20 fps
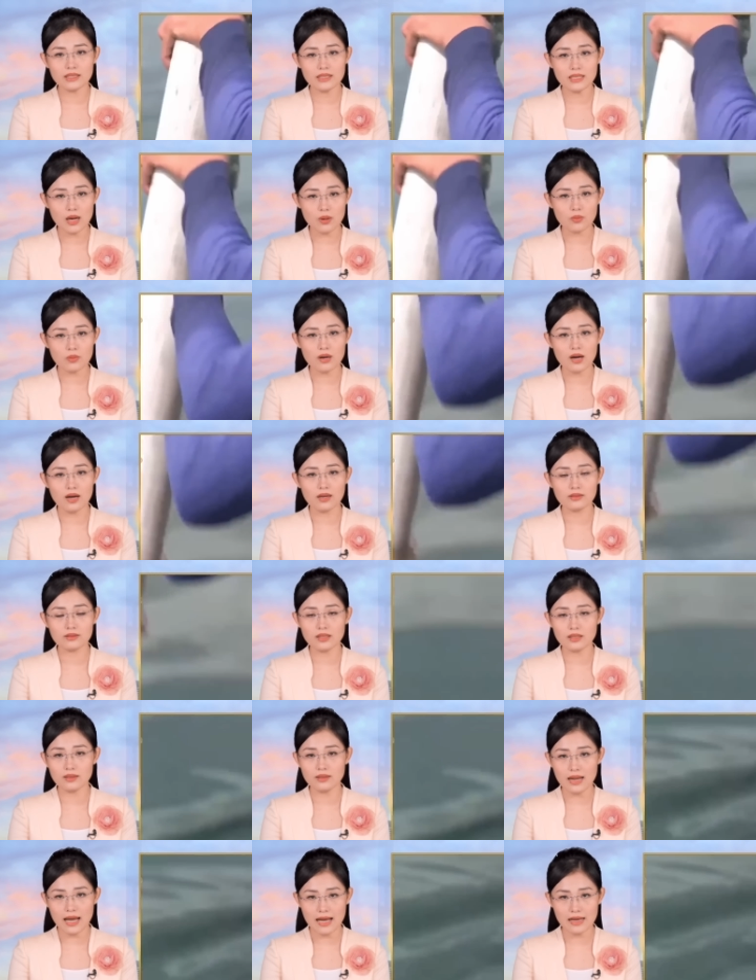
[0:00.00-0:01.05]
độc ở
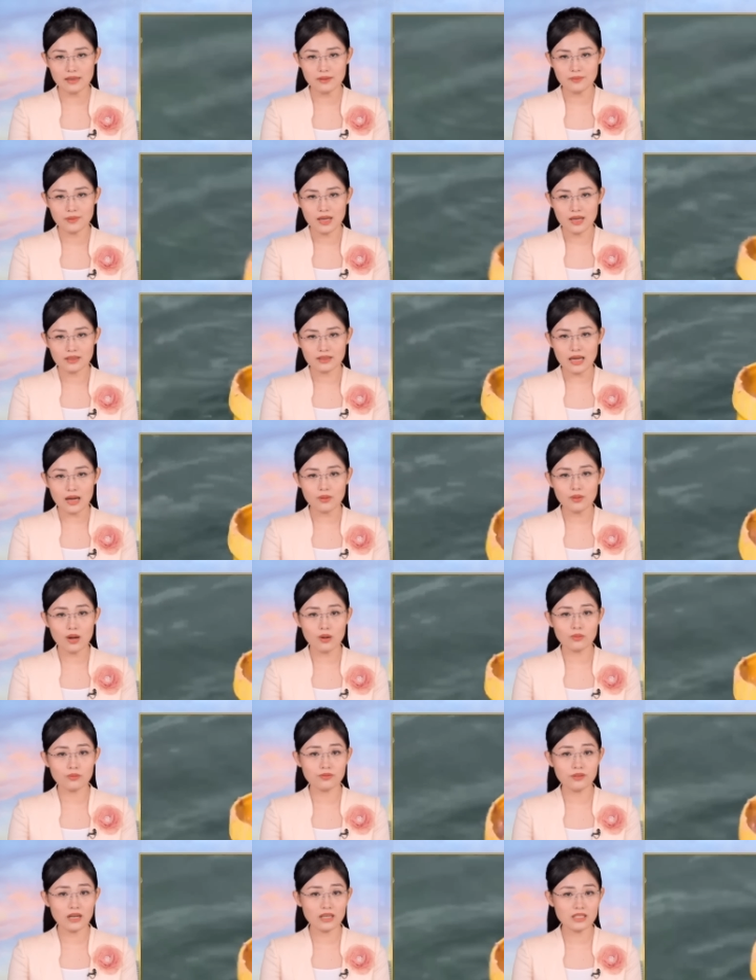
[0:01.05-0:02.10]
tầng đáy, tảo
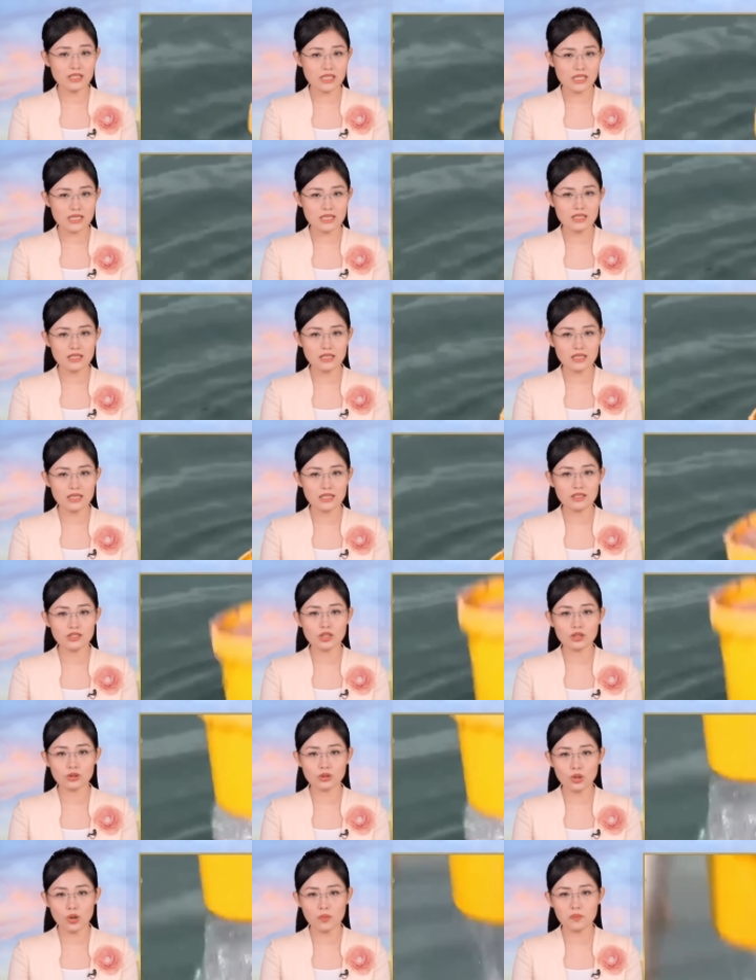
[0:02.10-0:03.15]
độc phát triển khiến cho
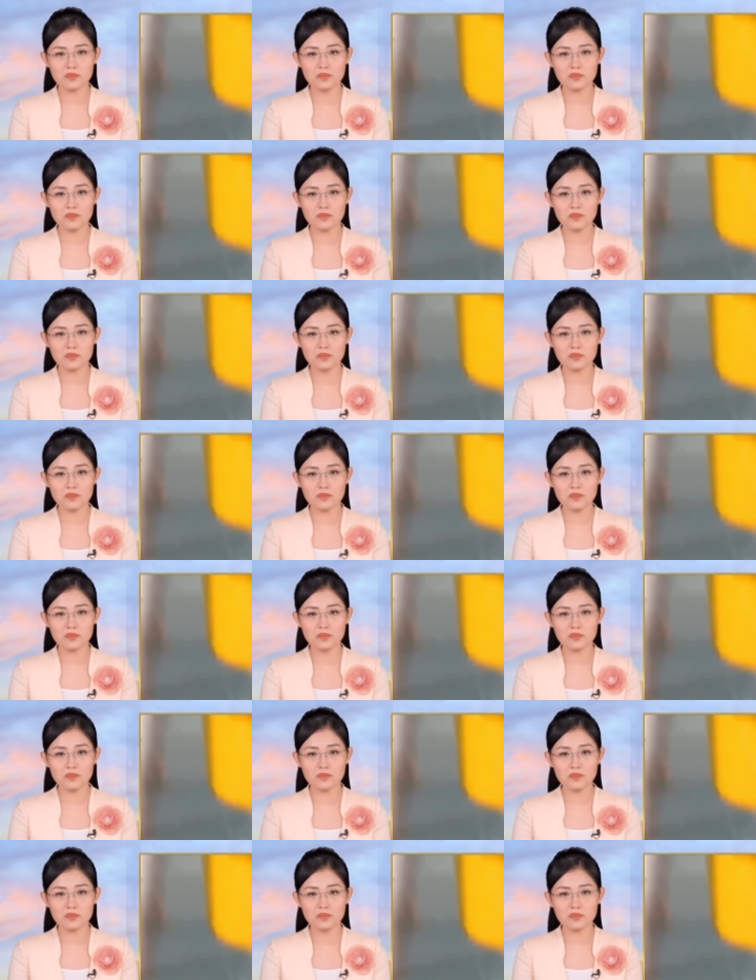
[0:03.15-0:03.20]
tôm